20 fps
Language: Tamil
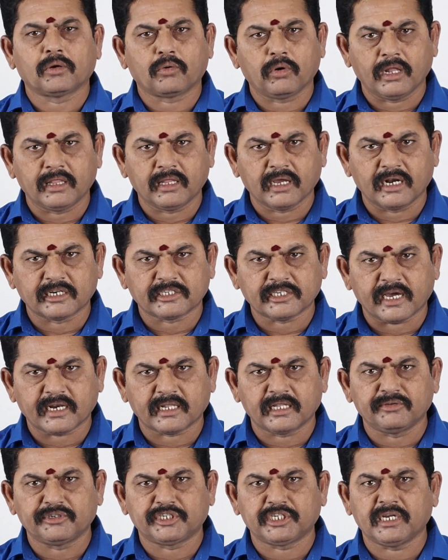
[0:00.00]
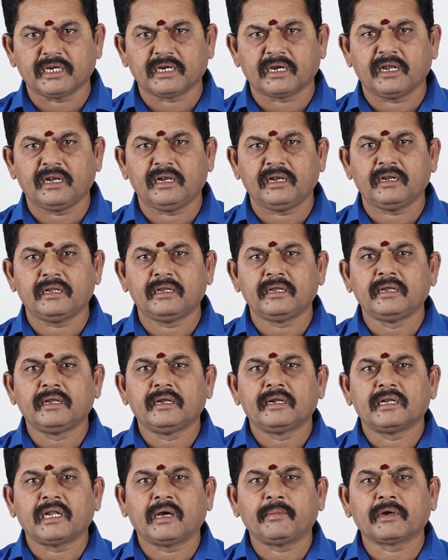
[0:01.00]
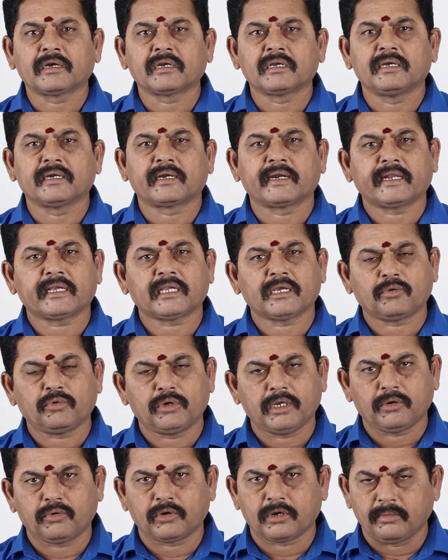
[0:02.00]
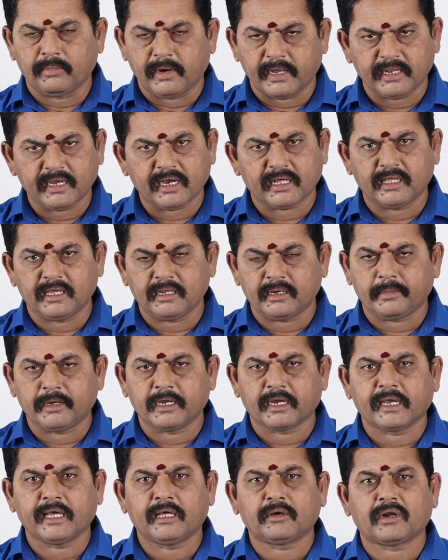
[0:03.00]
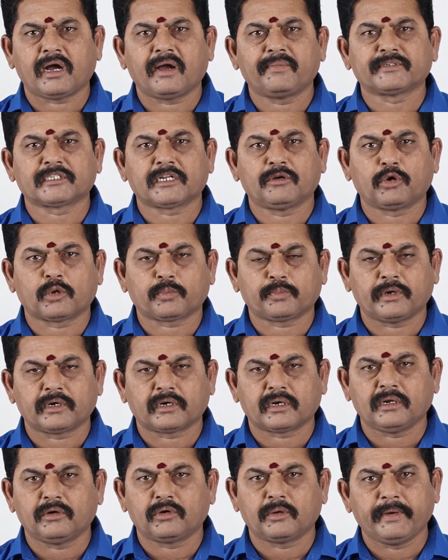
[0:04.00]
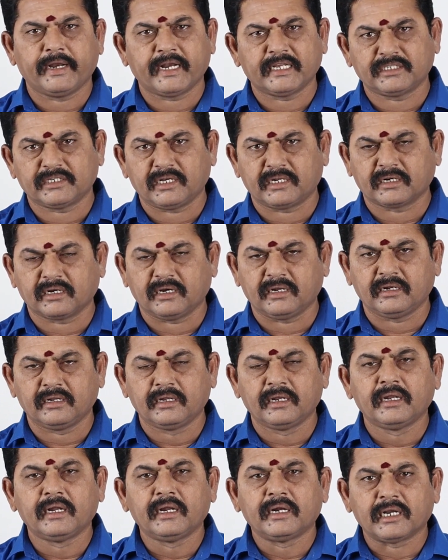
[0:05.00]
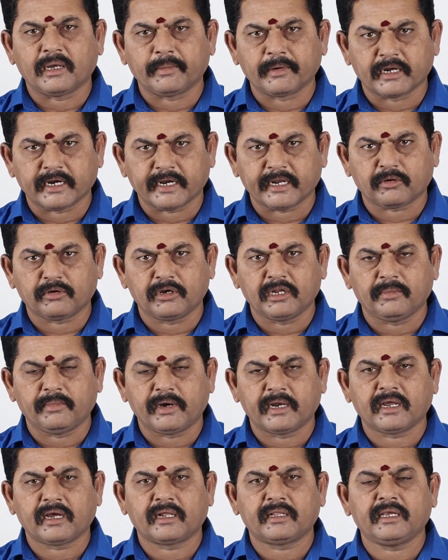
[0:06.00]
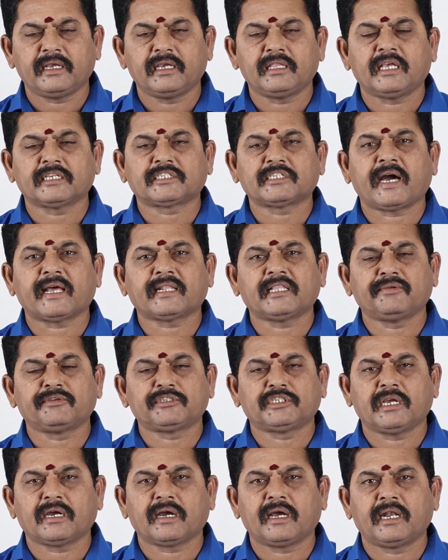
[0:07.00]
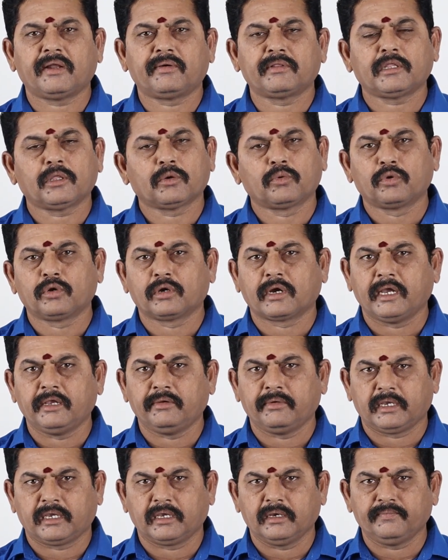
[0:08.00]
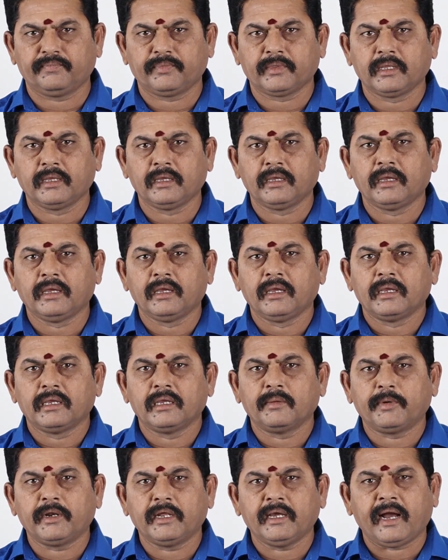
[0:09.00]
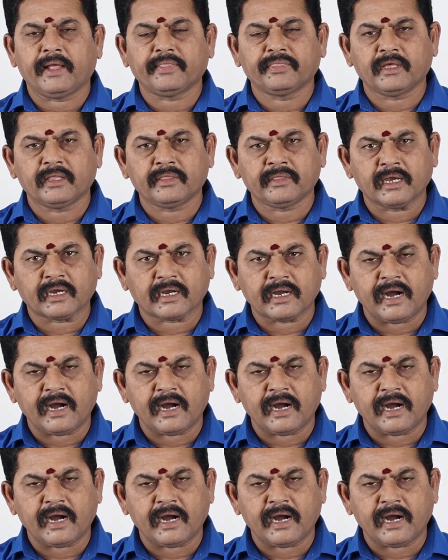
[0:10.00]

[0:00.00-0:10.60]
குழந்தைகள் சார்ந்த விஷயங்கள் நமக்கு கிடைக்கக்கூடிய ஒரு மரியாதை நம்ம எங்கேயாவது ஒரு ஆஃபீஸில் ஒர்க் பண்ணுறோம் ஒரு மேனேஜராக இருக்கோம் நமக்கு கிடைக்கக்கூடிய மரியாதை இதை சார்ந்த விஷயங்களில் வந்து அந்த குரு கை வைக்கும் இப்படி அந்தந்த